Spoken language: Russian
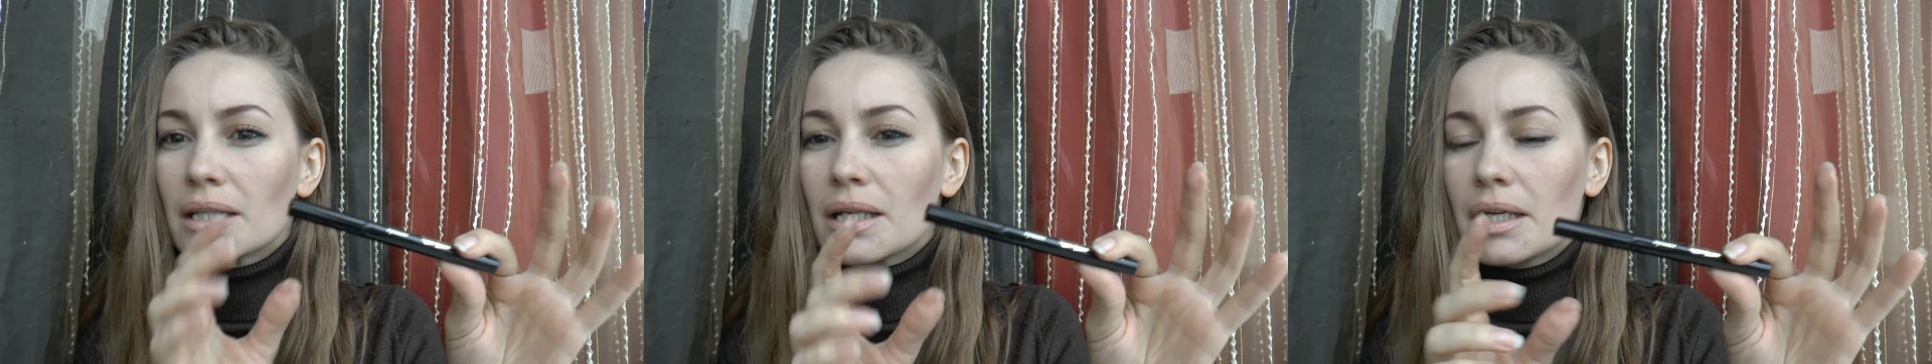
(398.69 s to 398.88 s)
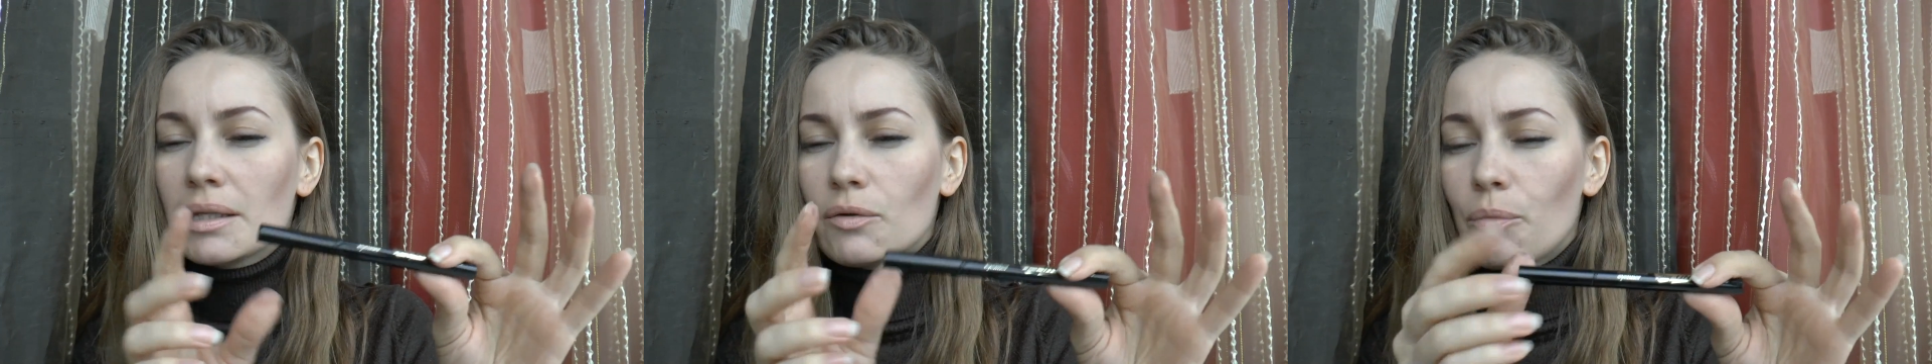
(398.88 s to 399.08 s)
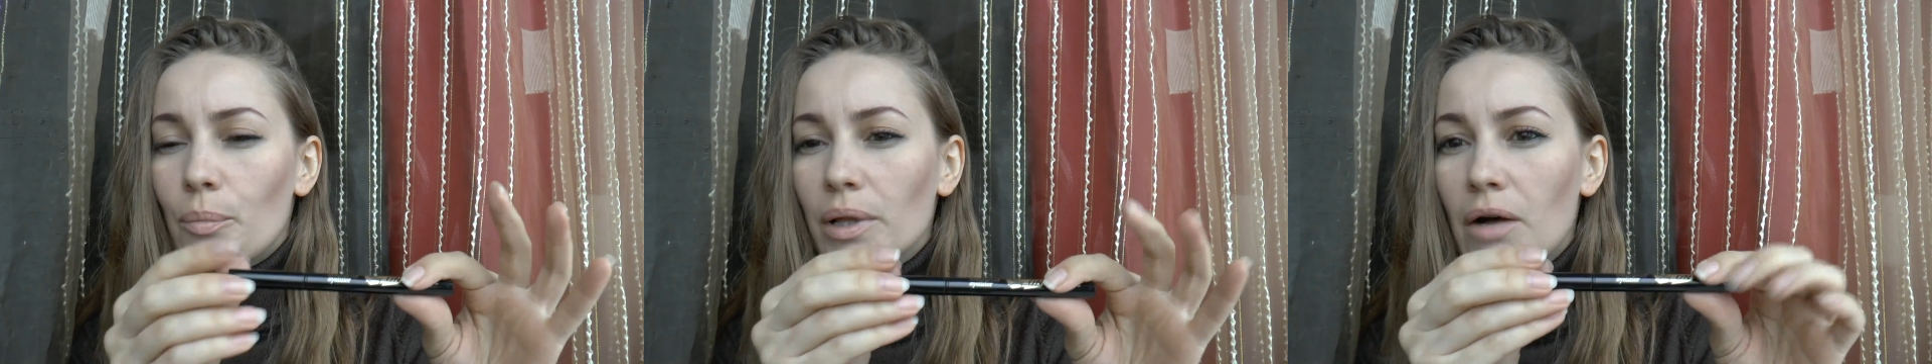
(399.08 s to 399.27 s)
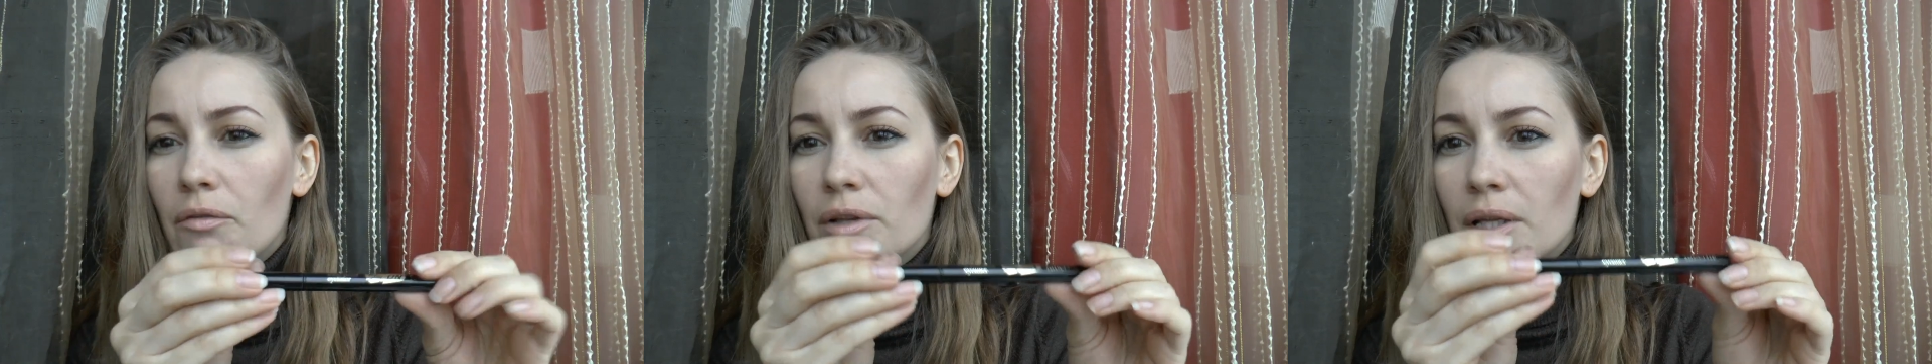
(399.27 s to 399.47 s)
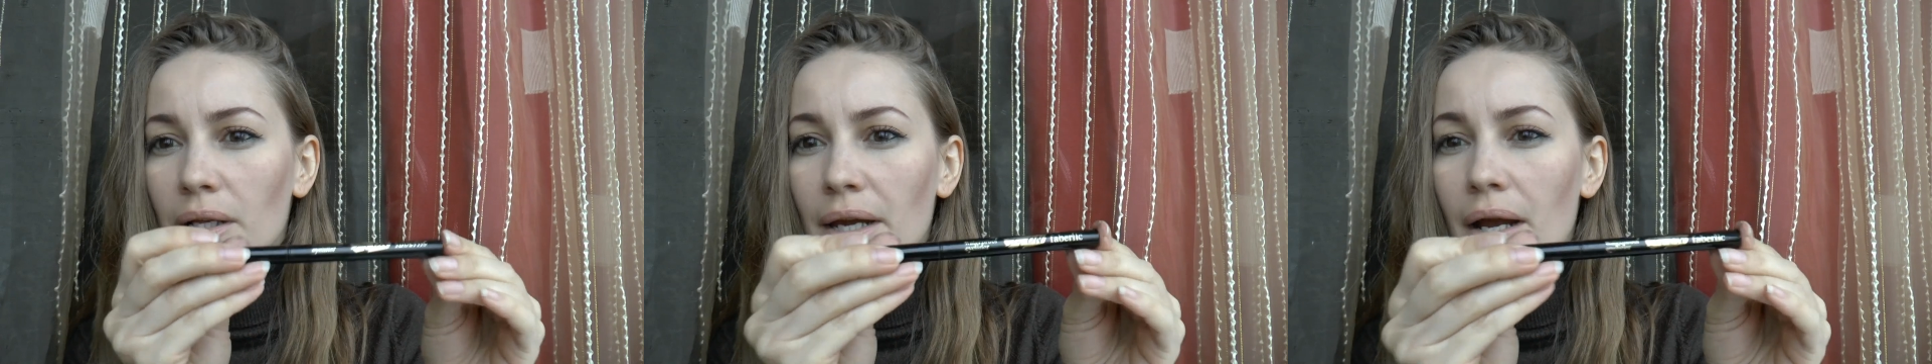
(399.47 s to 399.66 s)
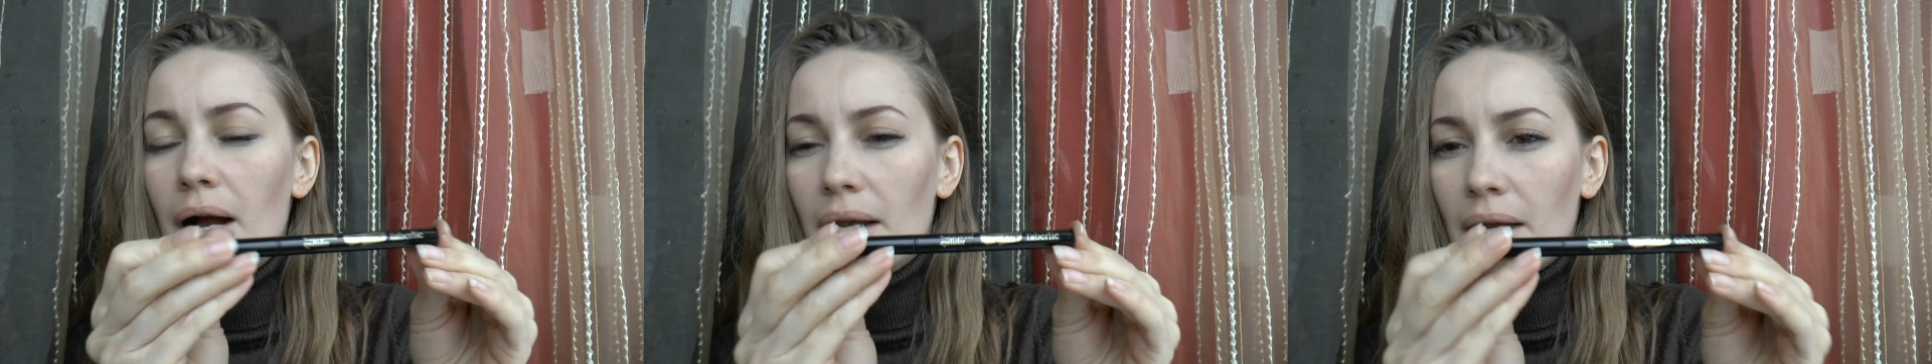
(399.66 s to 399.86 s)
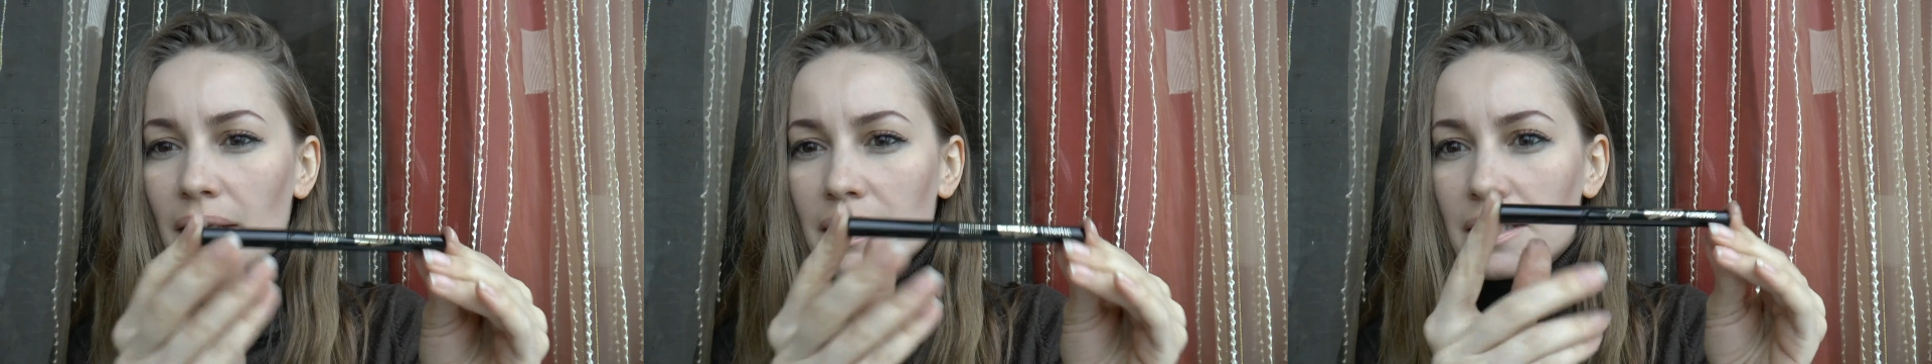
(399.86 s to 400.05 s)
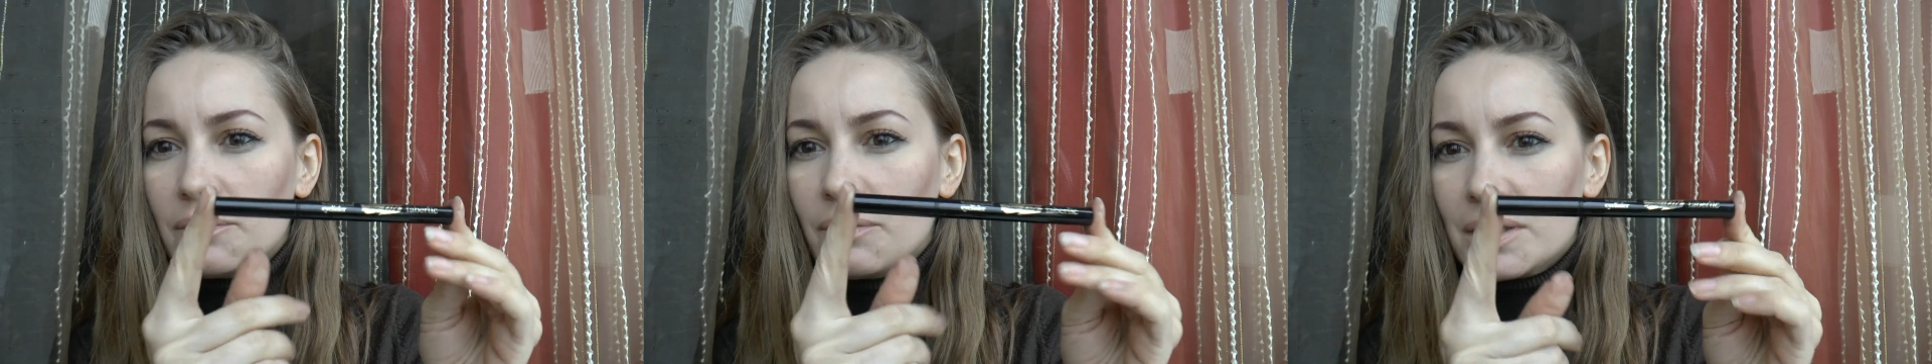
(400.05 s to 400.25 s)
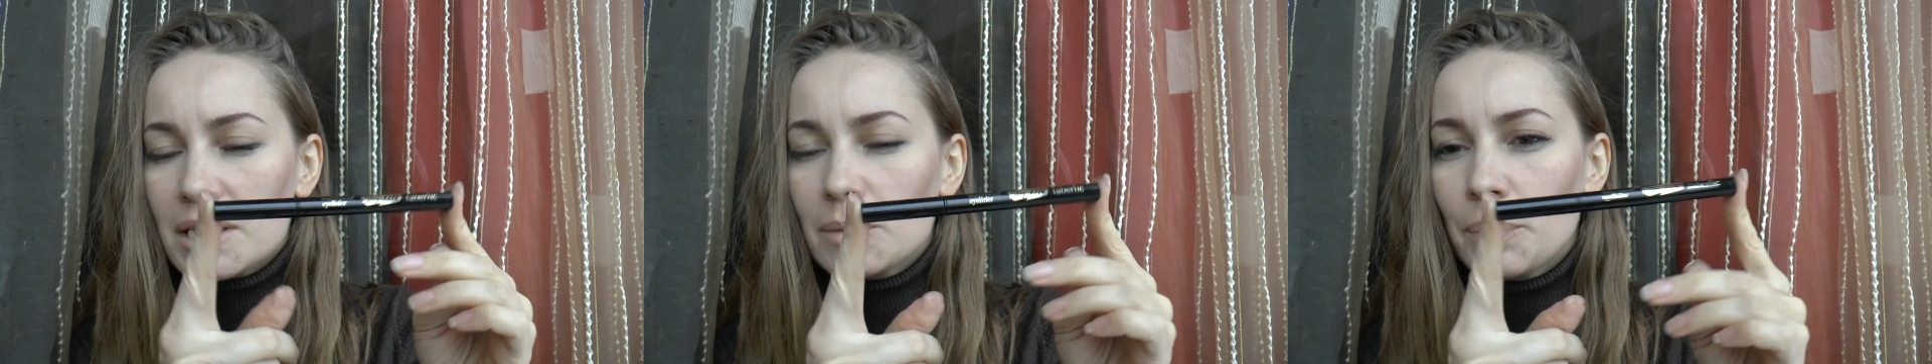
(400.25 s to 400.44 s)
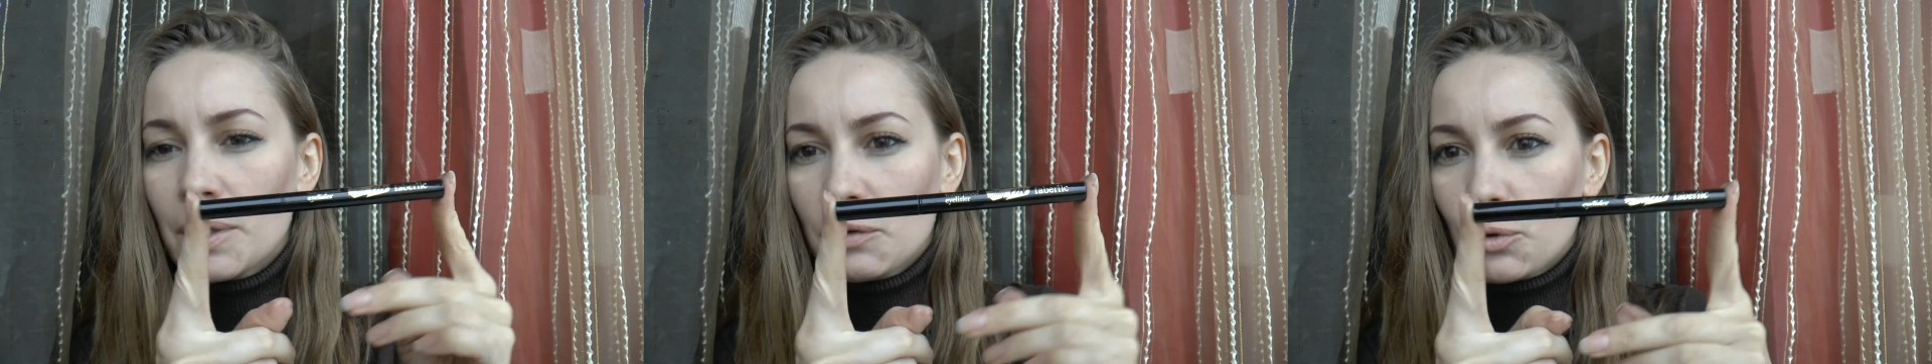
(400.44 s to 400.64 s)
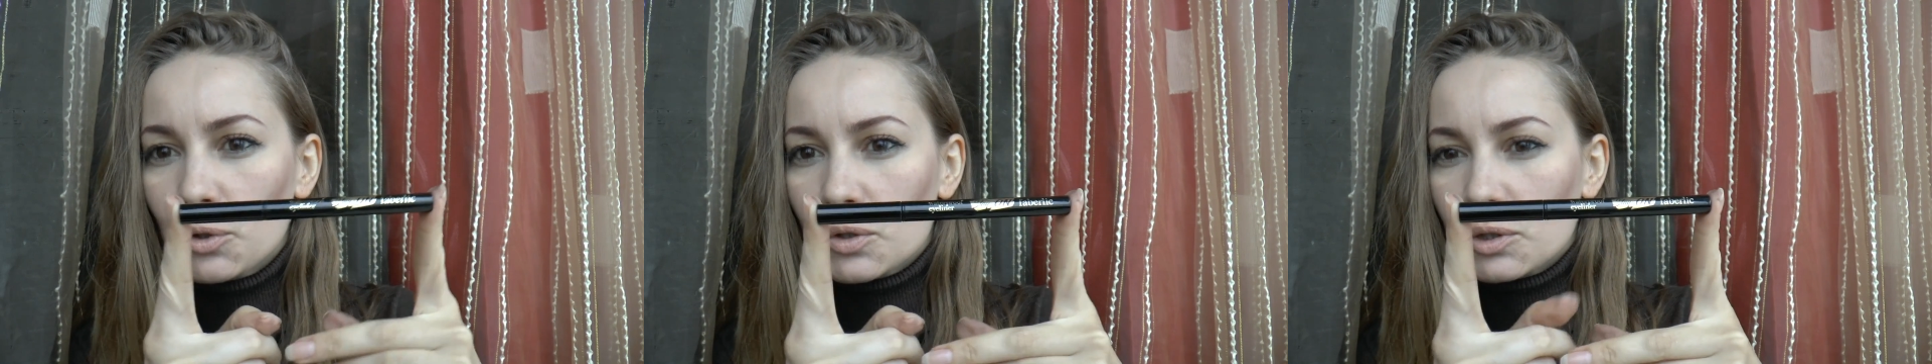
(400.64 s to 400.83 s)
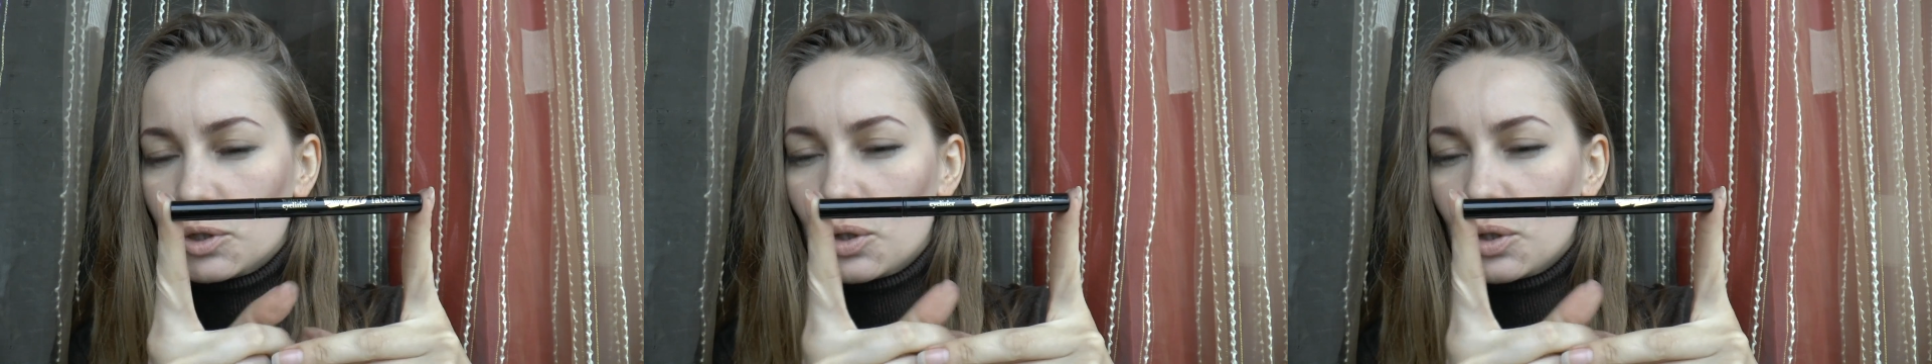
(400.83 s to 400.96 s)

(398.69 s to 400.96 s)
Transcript: а до этого была в Лореале один в один подводка,